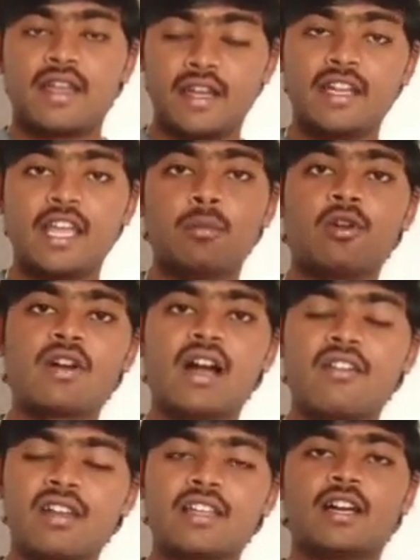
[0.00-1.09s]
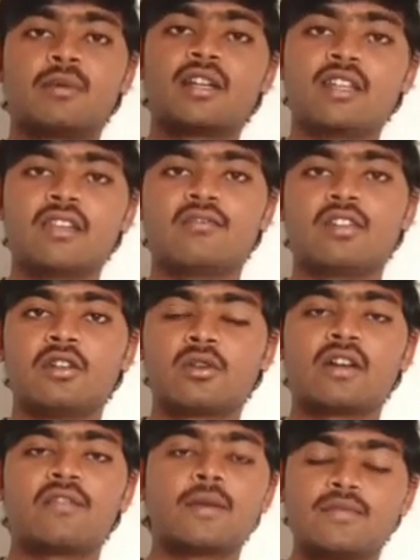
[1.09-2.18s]
ఇన్ టైంలో కావాలి కాబట్టి వీళ్ళు
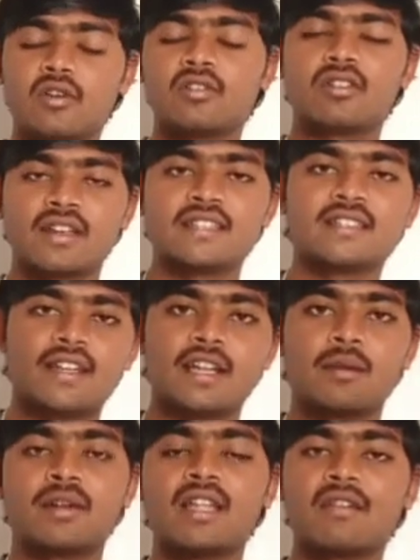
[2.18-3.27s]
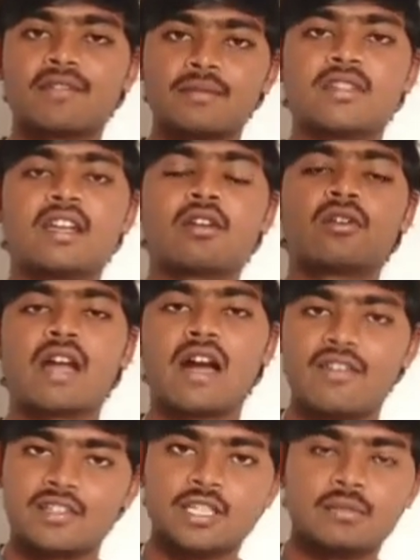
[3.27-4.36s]
ఒక వెబ్సైట్ ద్వారా ఇస్తారు కాబట్టి ఆ వెబ్సైట్లో
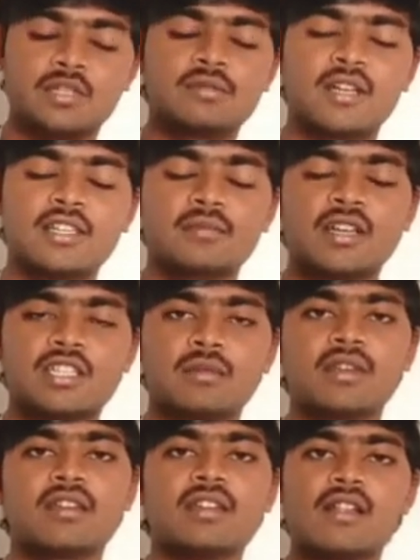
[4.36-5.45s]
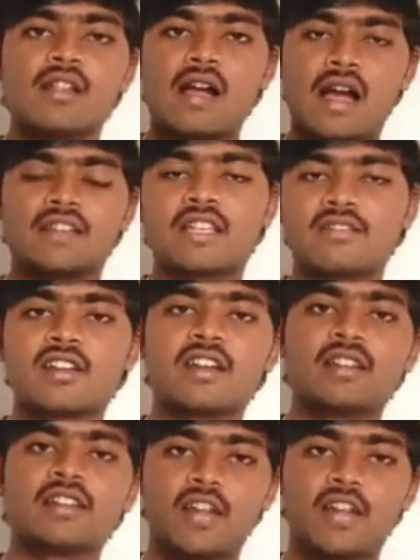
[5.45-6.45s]
కావాల్సినంత మంది పడితే మాత్రమే ఆ సర్వర్ అనేది